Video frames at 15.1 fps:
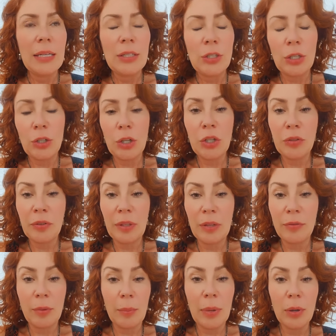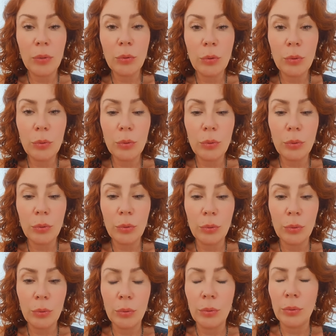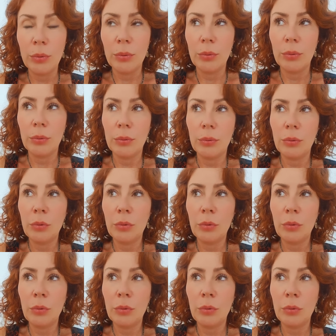Tinha gente que falava mal do, do,